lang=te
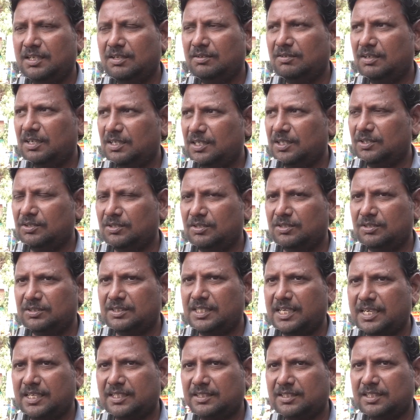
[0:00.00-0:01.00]
వాళ్ళు ఎన్నో
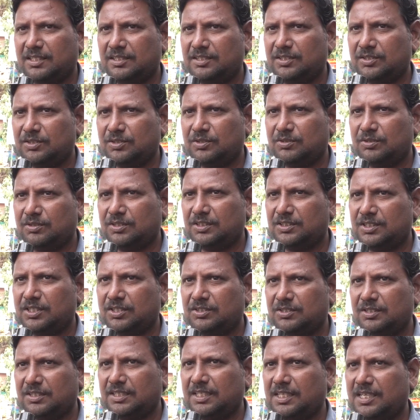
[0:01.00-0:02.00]
జాగ్రత్తలు తీసుకుంటూ
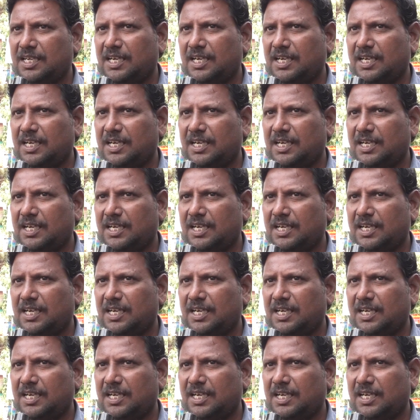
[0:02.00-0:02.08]
చేస్తున్న